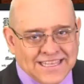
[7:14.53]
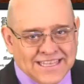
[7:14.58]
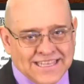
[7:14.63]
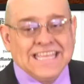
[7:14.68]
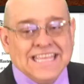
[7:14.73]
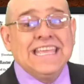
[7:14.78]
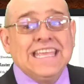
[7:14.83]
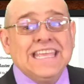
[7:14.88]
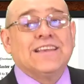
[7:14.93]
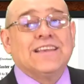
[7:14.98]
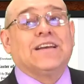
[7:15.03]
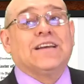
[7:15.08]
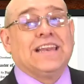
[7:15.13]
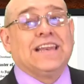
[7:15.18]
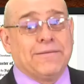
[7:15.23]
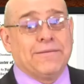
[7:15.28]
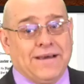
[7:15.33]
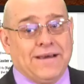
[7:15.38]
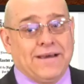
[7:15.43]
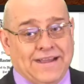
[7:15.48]
y
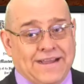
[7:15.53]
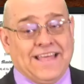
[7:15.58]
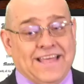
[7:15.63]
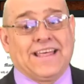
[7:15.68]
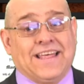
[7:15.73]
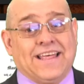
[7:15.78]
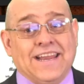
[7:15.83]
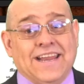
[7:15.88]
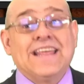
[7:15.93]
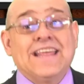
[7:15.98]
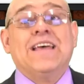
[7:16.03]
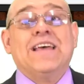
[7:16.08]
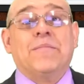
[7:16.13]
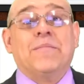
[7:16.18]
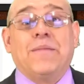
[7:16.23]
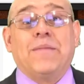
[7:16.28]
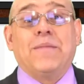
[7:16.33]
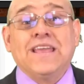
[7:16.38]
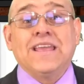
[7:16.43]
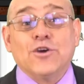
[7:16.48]
le van a dar
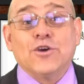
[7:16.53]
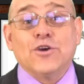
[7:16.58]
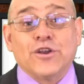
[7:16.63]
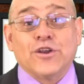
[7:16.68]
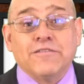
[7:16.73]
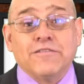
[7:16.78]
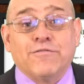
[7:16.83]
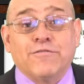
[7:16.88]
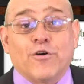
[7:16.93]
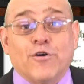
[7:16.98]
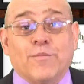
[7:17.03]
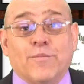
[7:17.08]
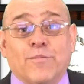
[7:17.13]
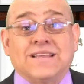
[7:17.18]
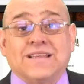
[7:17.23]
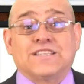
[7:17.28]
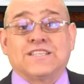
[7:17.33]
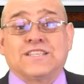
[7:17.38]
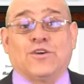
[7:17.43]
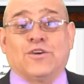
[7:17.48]
mayor
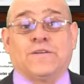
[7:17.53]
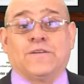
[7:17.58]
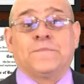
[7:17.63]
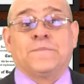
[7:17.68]
información.